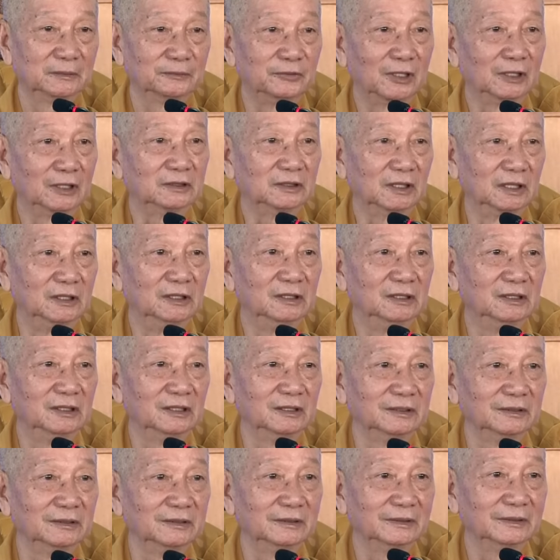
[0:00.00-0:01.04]
Phật
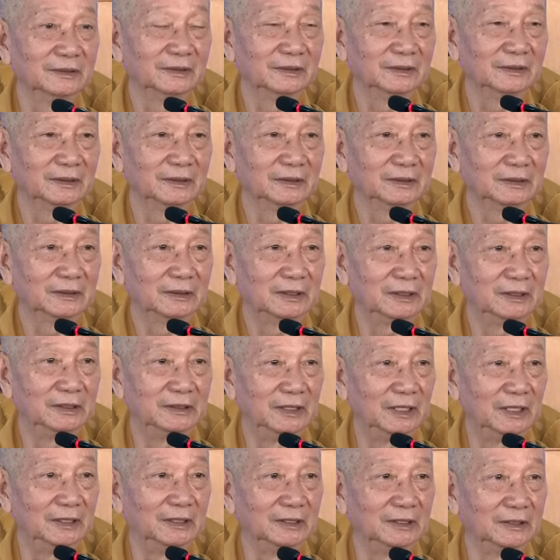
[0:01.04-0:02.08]
tử thì
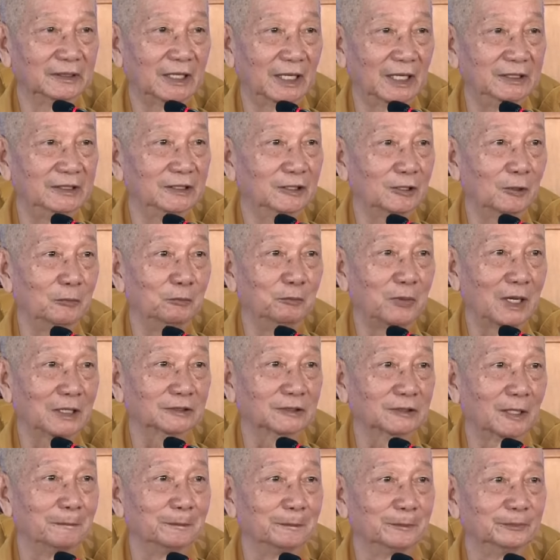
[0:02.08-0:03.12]
nhìn thấy không phát
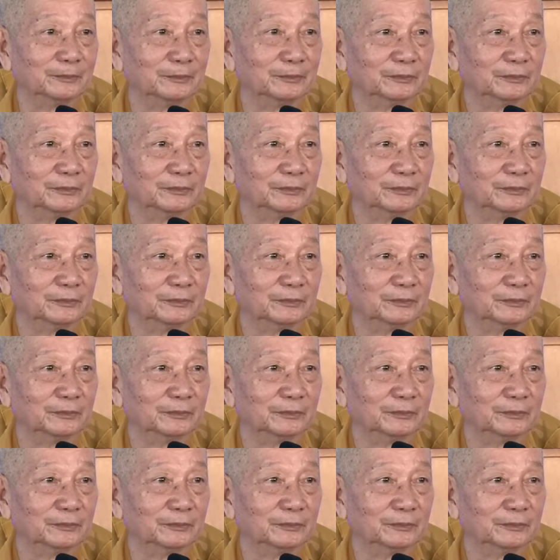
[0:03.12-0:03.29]
tâm,